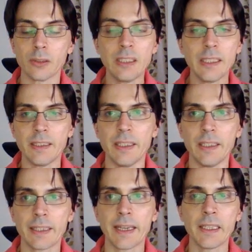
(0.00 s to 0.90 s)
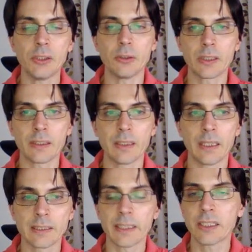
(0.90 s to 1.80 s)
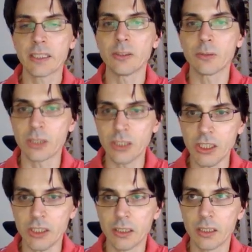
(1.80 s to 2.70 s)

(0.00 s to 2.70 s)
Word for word: 家で鍵を探しているときに、